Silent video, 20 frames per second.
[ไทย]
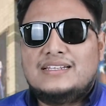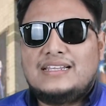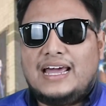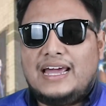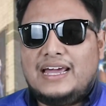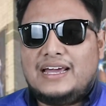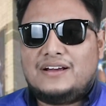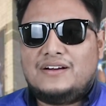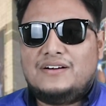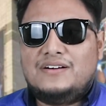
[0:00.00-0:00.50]

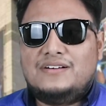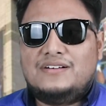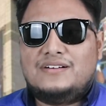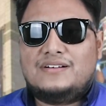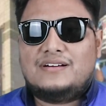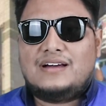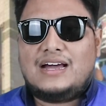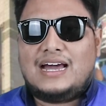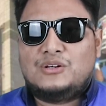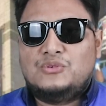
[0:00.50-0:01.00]
แต่ก็
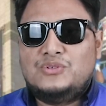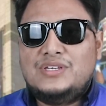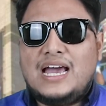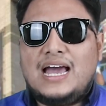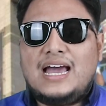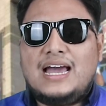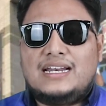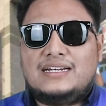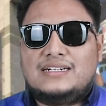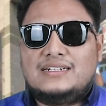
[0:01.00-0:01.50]
อนุ
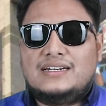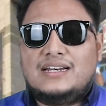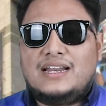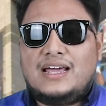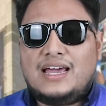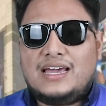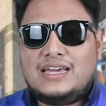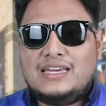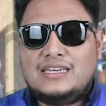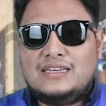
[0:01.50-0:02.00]
ญาต
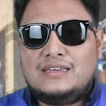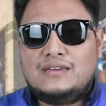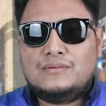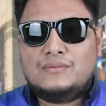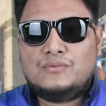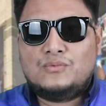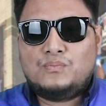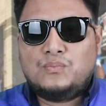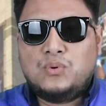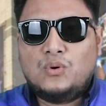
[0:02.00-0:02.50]
ให้
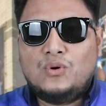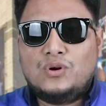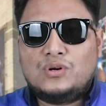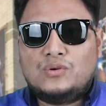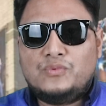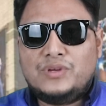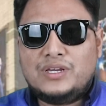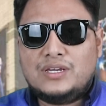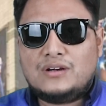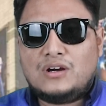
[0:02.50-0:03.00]
พูด
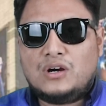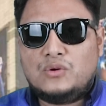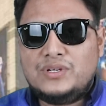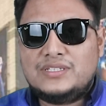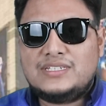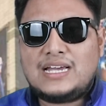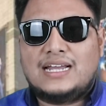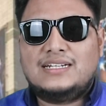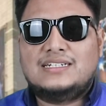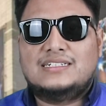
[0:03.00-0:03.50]
วิเคราะห์
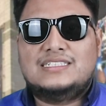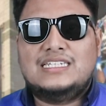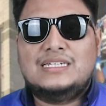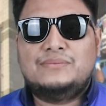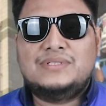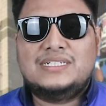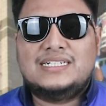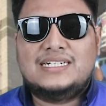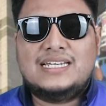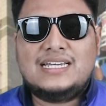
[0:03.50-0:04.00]
วิจารณ์ถึงที
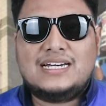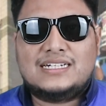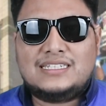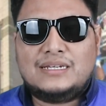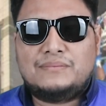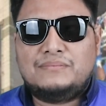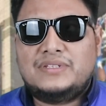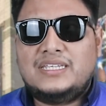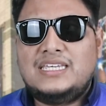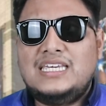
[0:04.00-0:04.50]
มอื่น ได้อย่าง
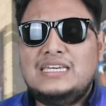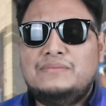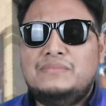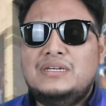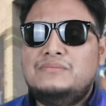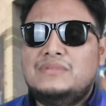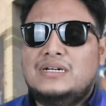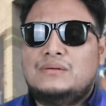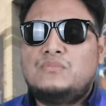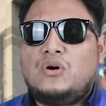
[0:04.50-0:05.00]
เต็มที่
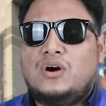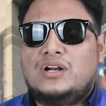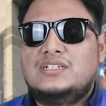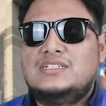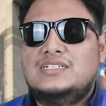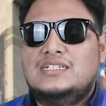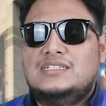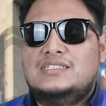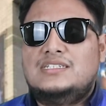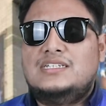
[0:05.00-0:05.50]
ไม่เหมือนบอร์ด
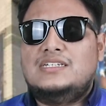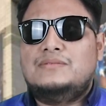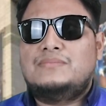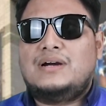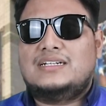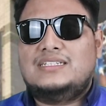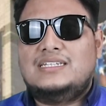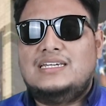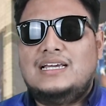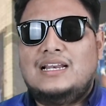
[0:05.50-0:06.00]
อื่นที่
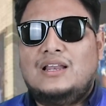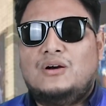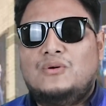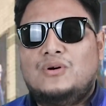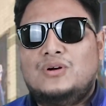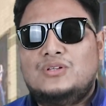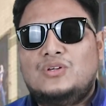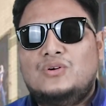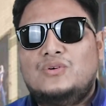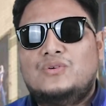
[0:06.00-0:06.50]
บางทีเรา
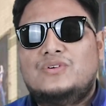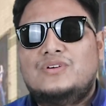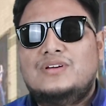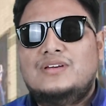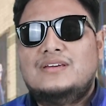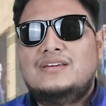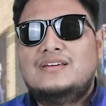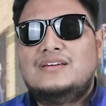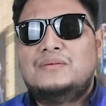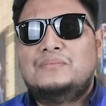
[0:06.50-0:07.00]
ก็ต้อง
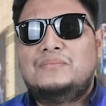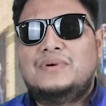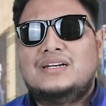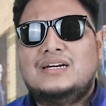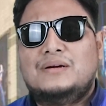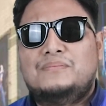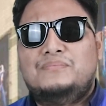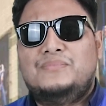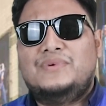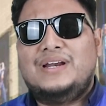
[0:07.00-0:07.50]
เหมือน
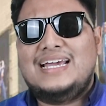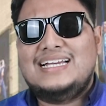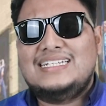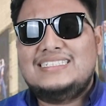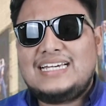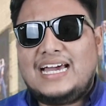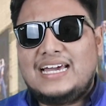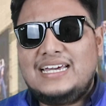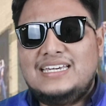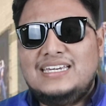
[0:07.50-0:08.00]
กับเกรง
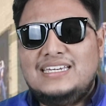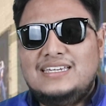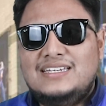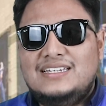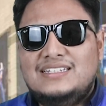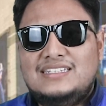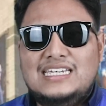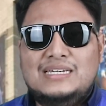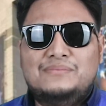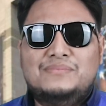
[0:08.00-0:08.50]
ใจ
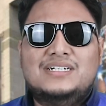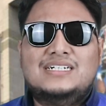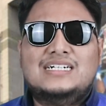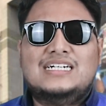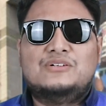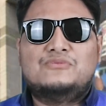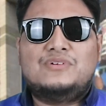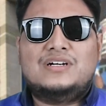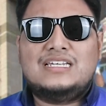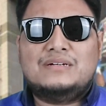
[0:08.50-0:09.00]
ทีม
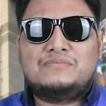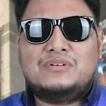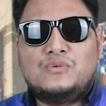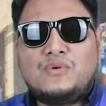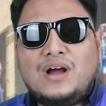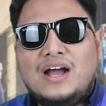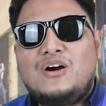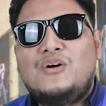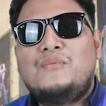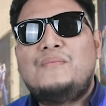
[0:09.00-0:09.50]
อื่นว่าอย่าไป
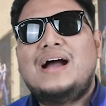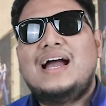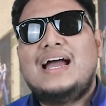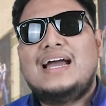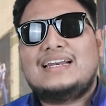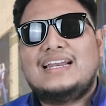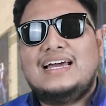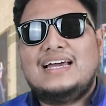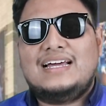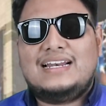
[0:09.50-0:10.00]
ว่าเขามา
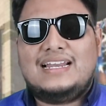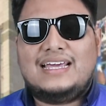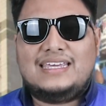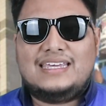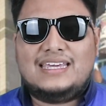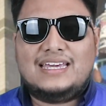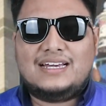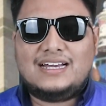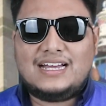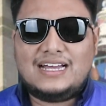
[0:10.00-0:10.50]
กนะอะไร
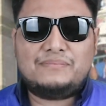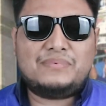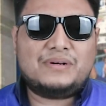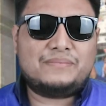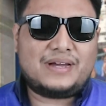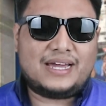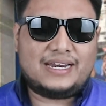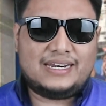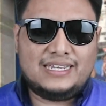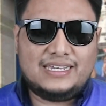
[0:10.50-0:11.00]
เงี้ยอ่ะป
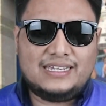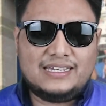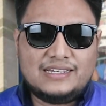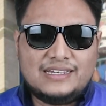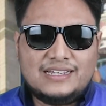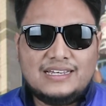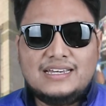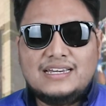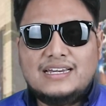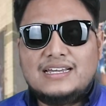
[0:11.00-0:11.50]
ระมาณนี้
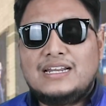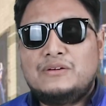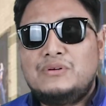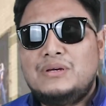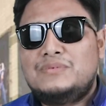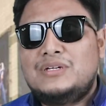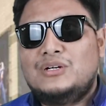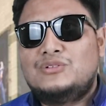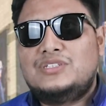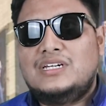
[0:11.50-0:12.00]
ใน
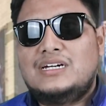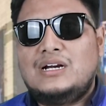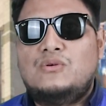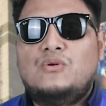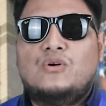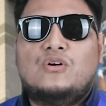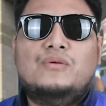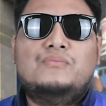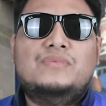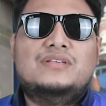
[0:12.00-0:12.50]
เว็บเชลซีก็
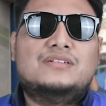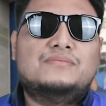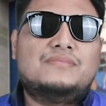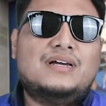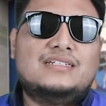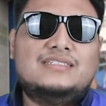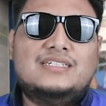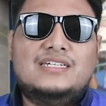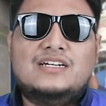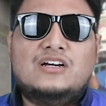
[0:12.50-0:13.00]
หกก็มีส
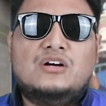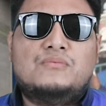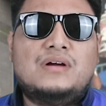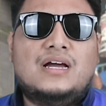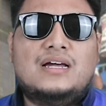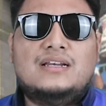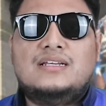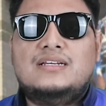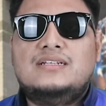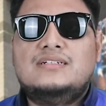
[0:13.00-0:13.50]
มาชิกเข้า
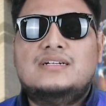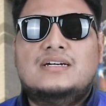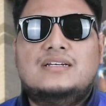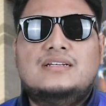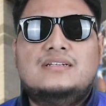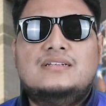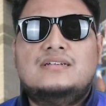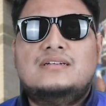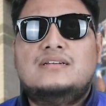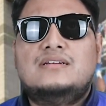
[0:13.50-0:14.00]
มาเรื่อ
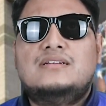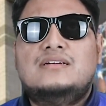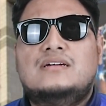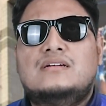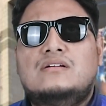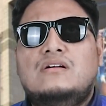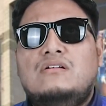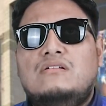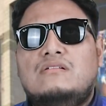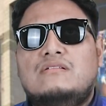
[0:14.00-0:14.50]
ยๆเรื่อยๆเรื่อ
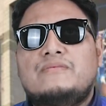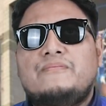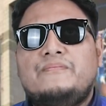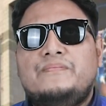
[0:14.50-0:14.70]
ยๆก็